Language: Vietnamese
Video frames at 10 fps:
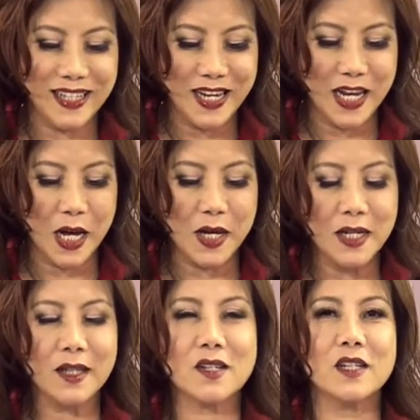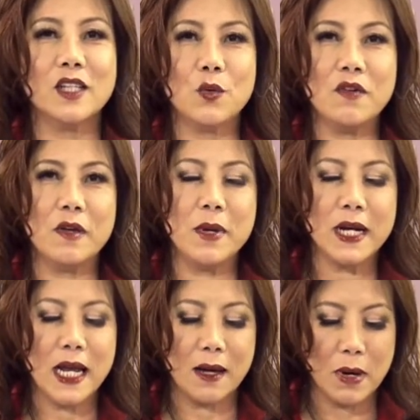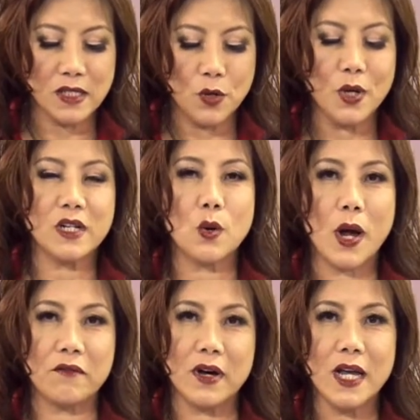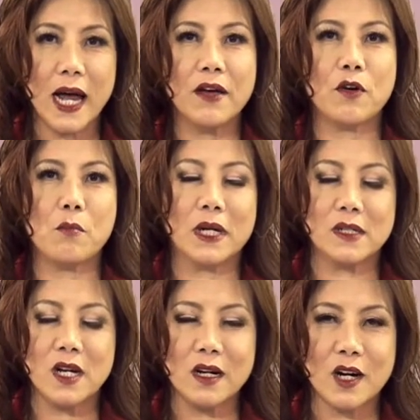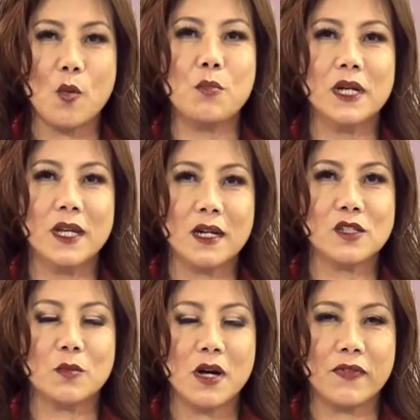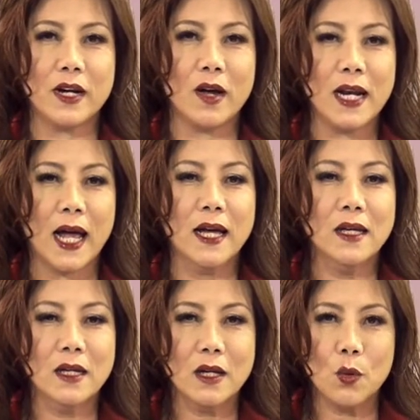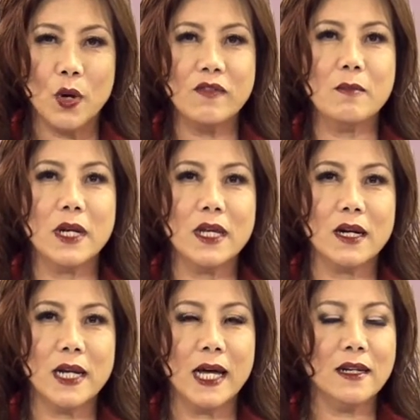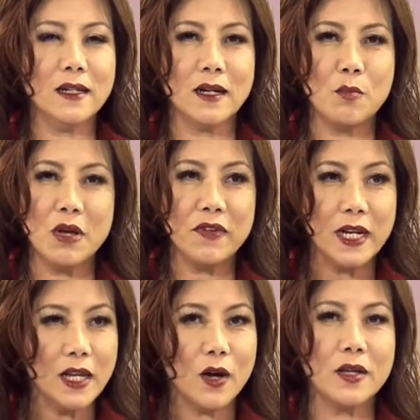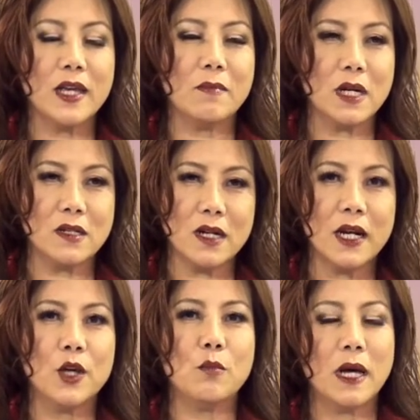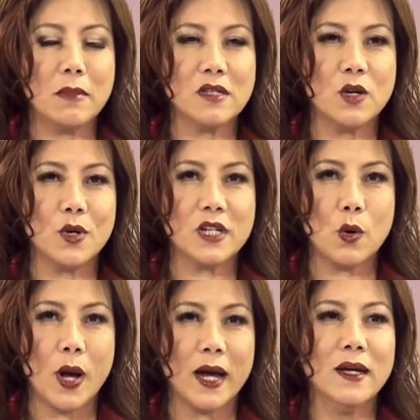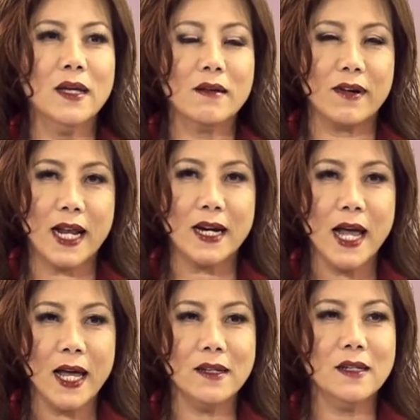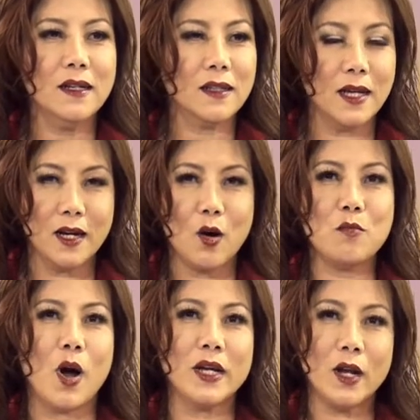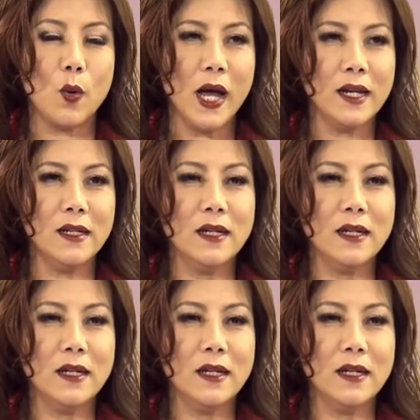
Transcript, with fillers: thì à, thật sự thì quý vị biết là bác sĩ Nguyễn Trần Hoàng với hai phòng mạch rất đông bệnh nhân song ngân phải nói là quý vị bệnh nhân đến không biết vì lý do gì mà rất là yêu mến bác sĩ Nguyễn Trần Hoàng và đã đến thì không bỏ đi đâu hết